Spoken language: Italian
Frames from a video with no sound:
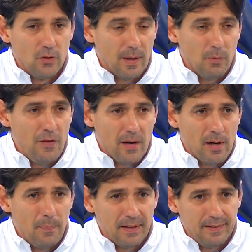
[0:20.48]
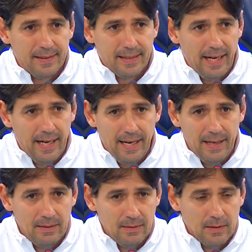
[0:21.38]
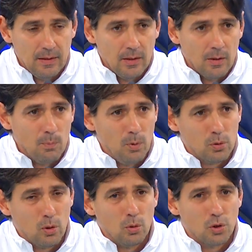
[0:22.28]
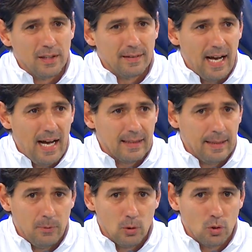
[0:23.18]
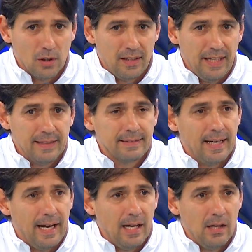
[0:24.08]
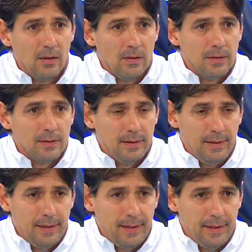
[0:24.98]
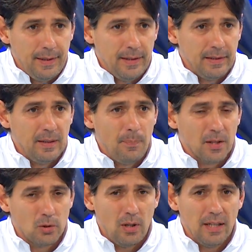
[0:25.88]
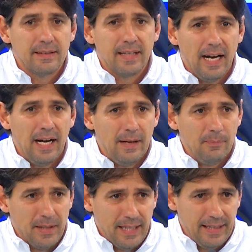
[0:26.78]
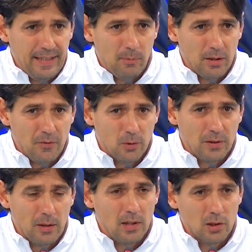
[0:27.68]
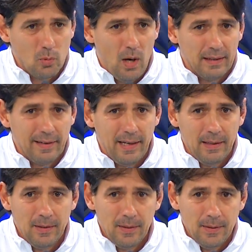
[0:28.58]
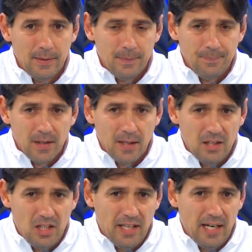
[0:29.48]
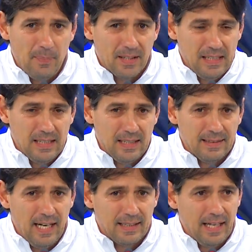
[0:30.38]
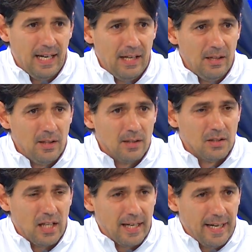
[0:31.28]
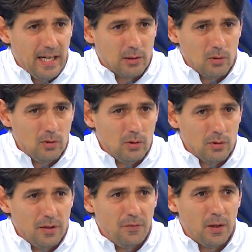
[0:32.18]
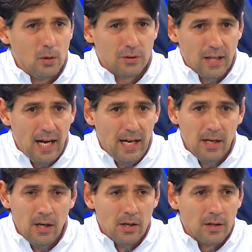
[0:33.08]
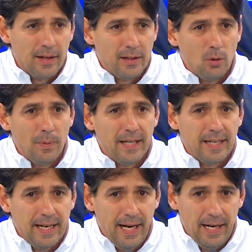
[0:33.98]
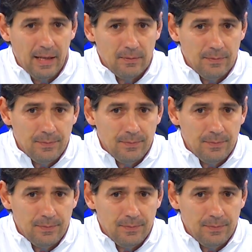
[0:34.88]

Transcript: dovremo fare una partita molto concentrata, molto attenta, di, di, personalità, perché andiamo ad affrontare una squadra che già nella partita d'andata ci ha creato difficoltà che domenica